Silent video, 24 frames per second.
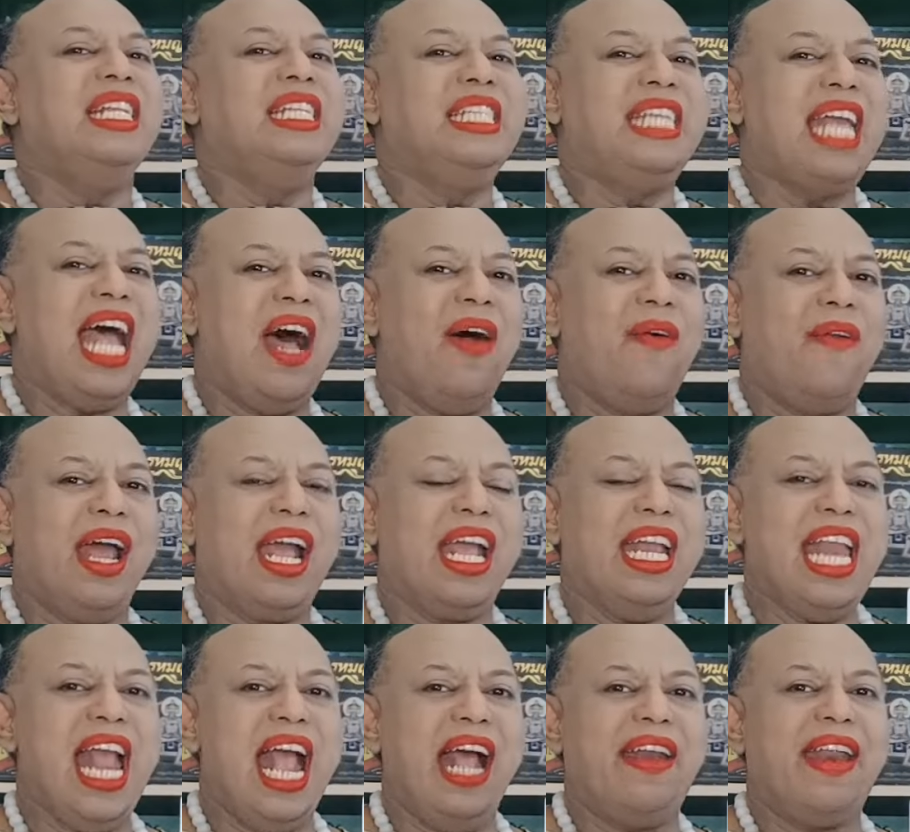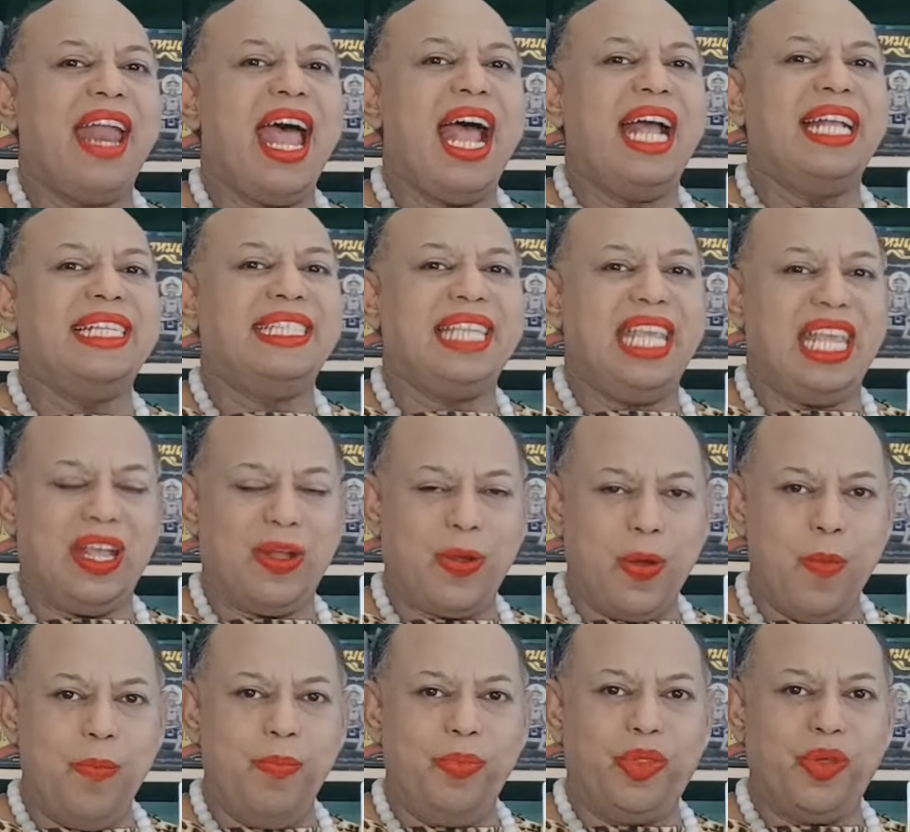ชาวลัคนาราศี
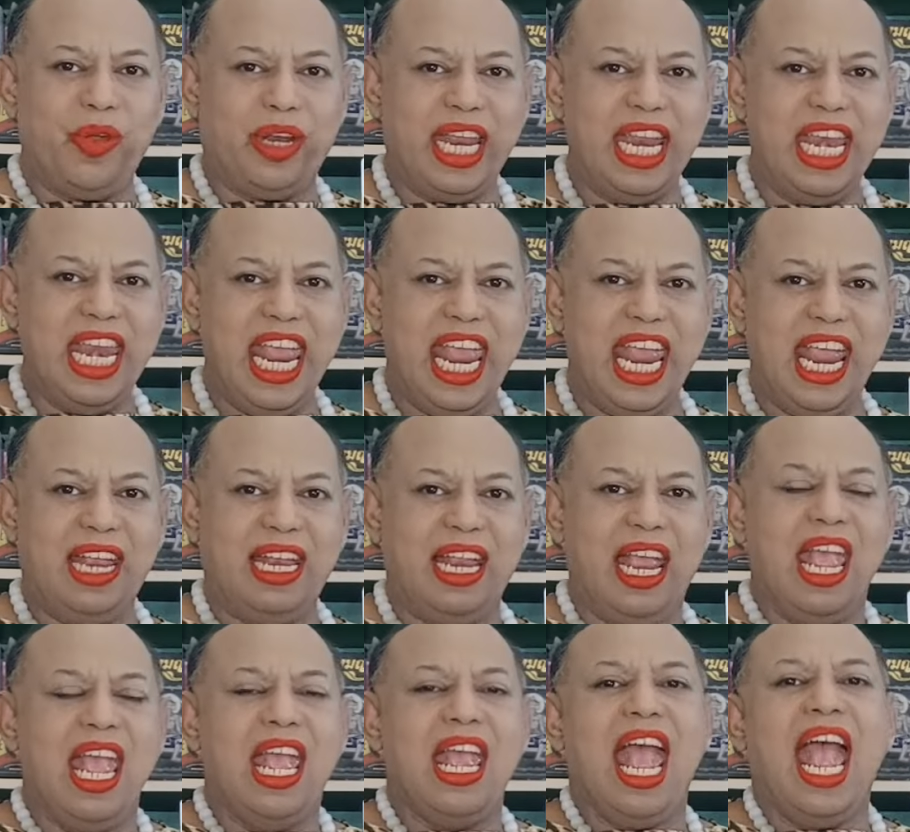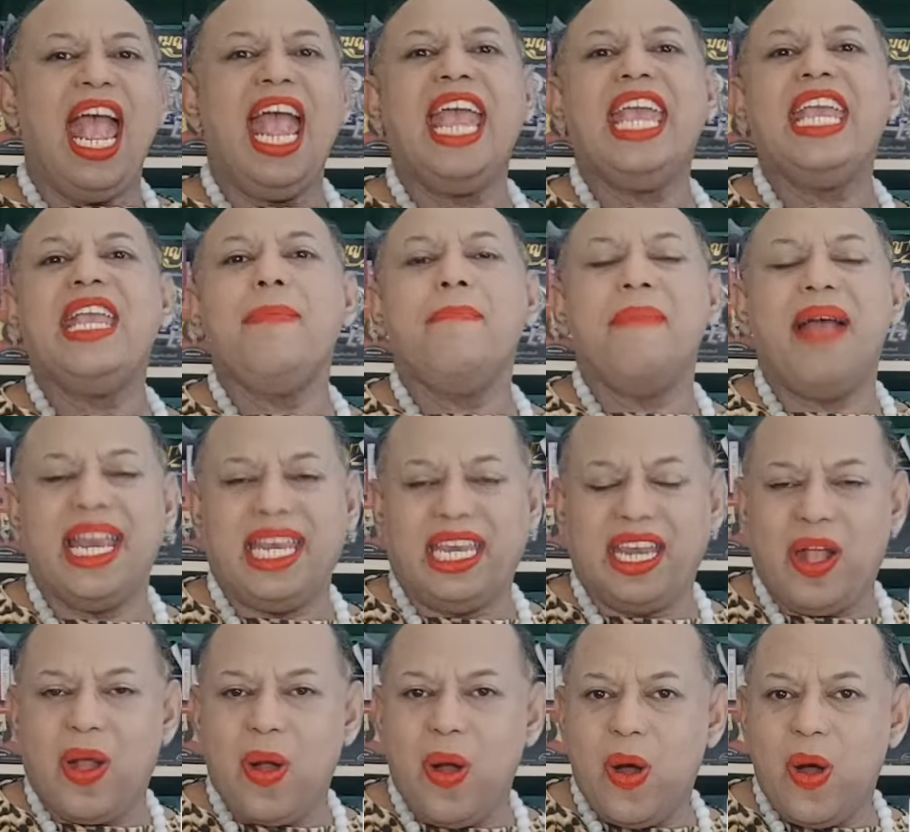กุมตัวท่านเองให้หมั่น
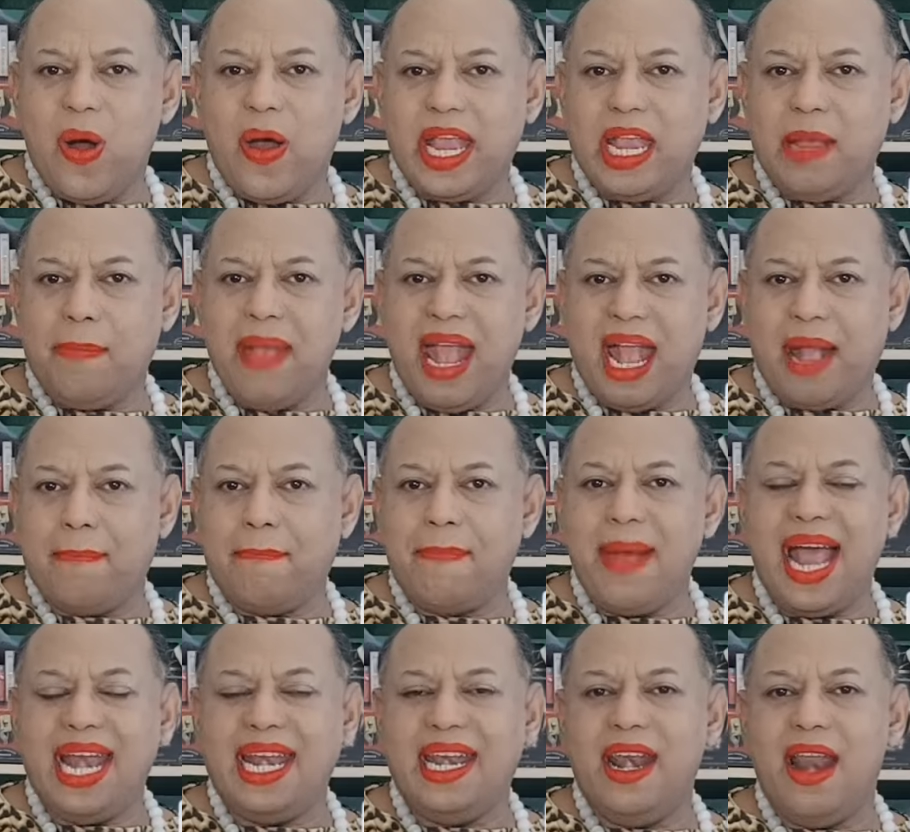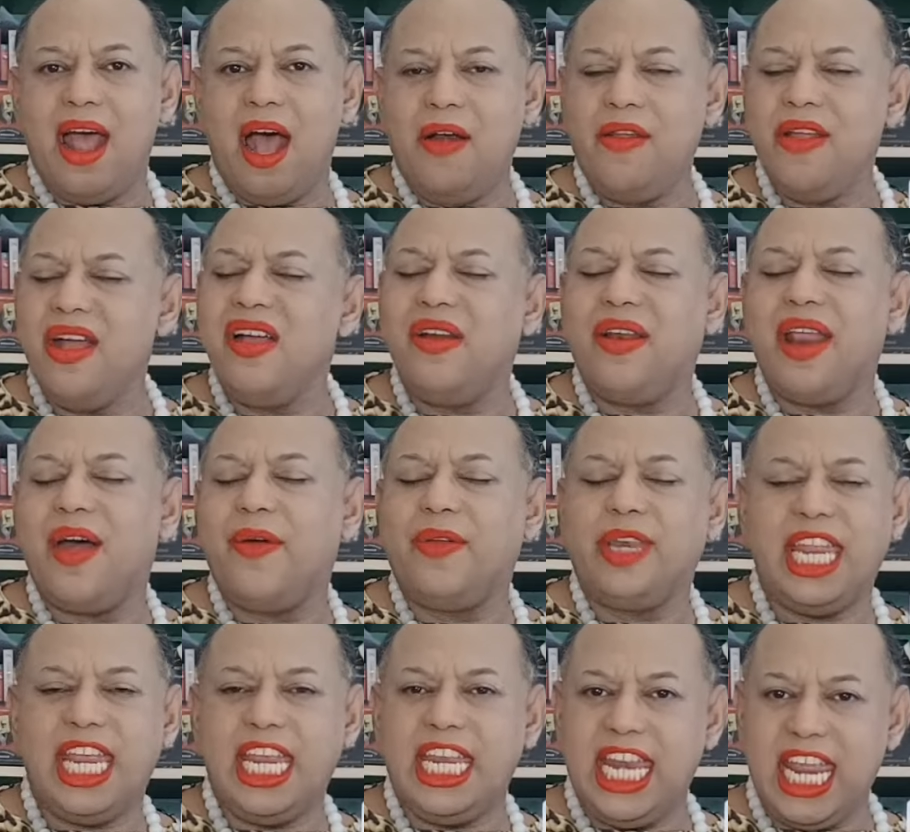คอยแบ่งปันเรื่องราว
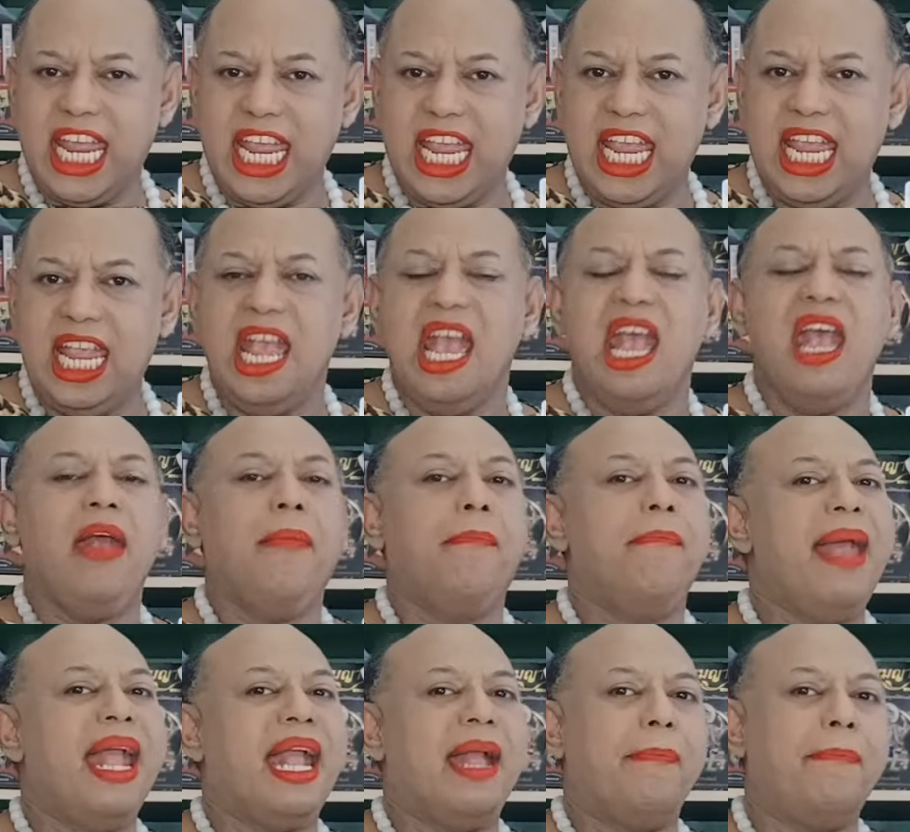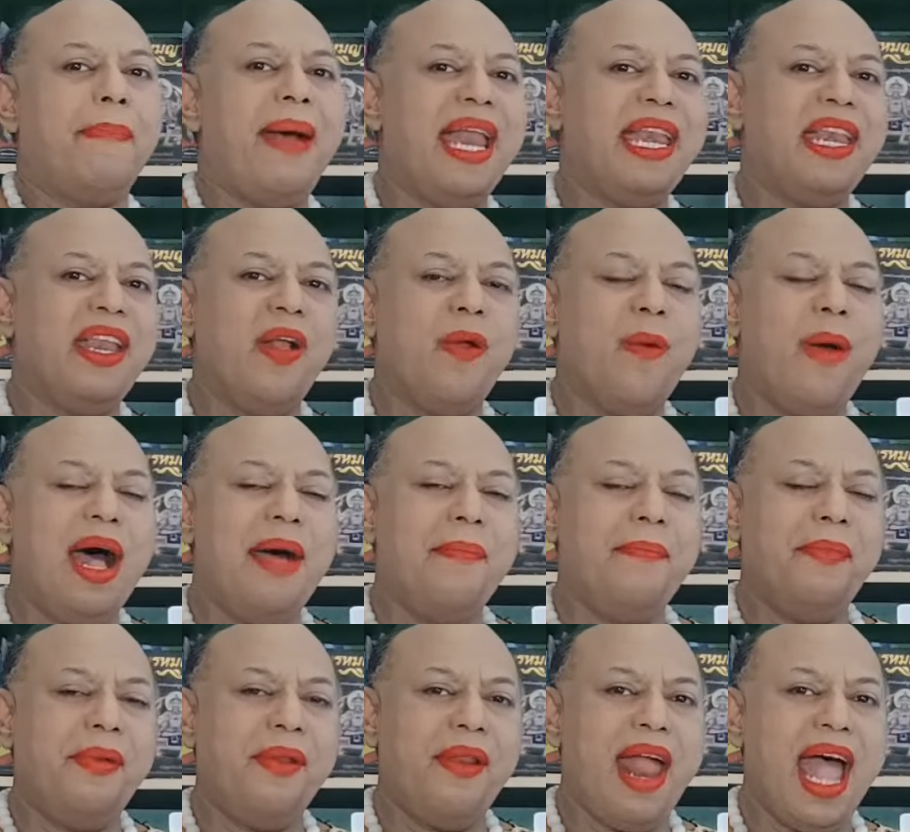ดี ๆ แบ่งปันความ
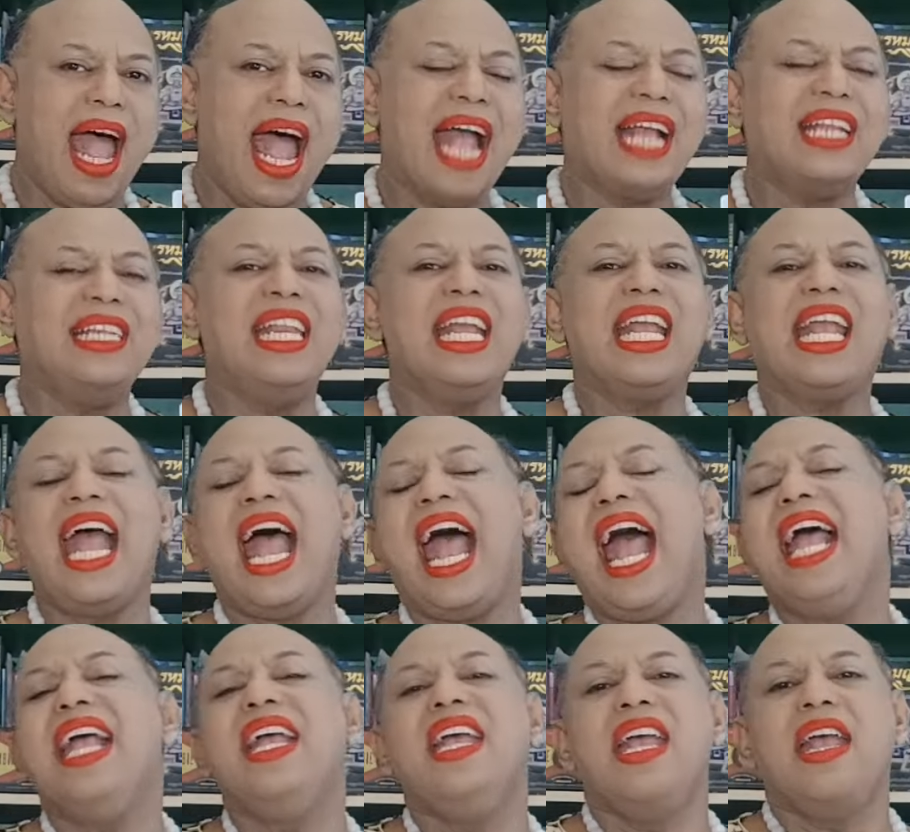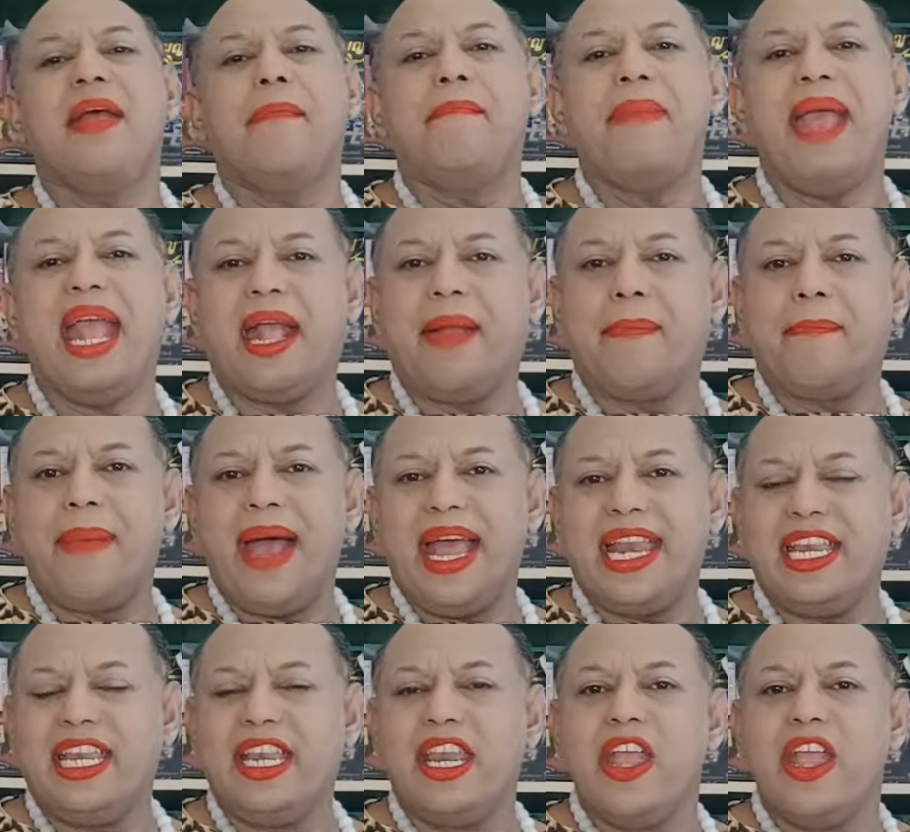รักนะคะ แบ่งปัน